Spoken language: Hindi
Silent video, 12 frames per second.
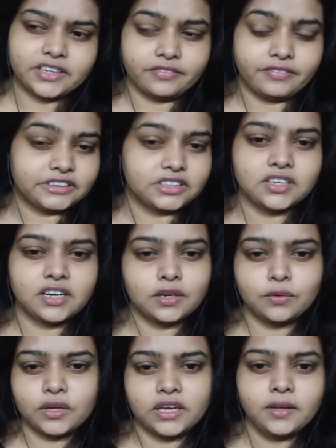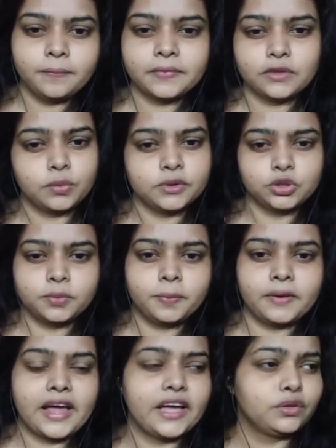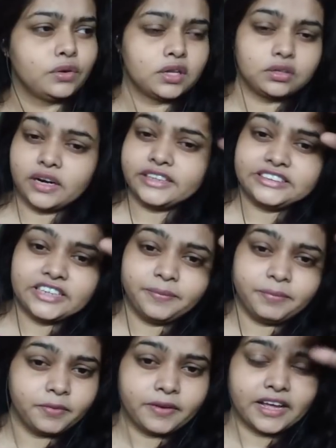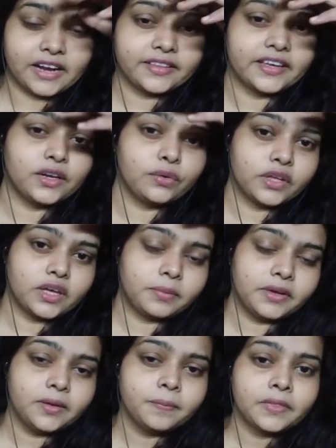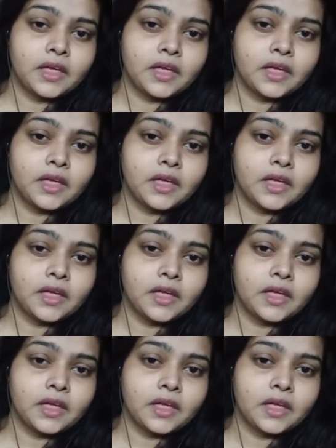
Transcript: रिवीजन कर लूँगी जो भी जो भी पढ़ा है थोड़ा थोड़ा जी वगैरह देख लूँगी अभी